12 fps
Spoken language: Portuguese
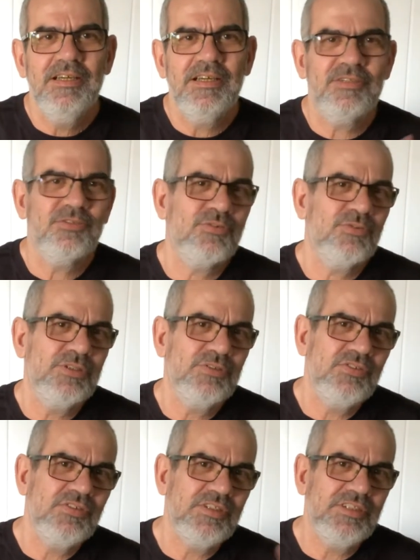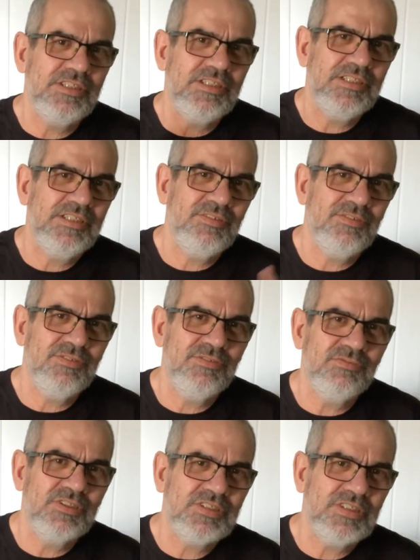é, quando se
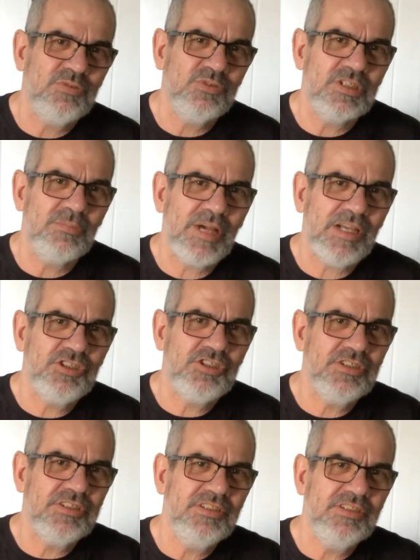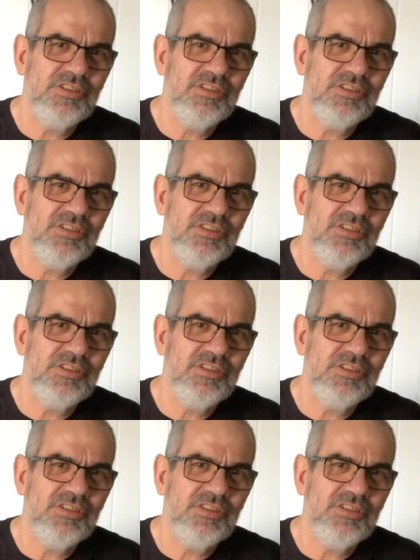você usa mais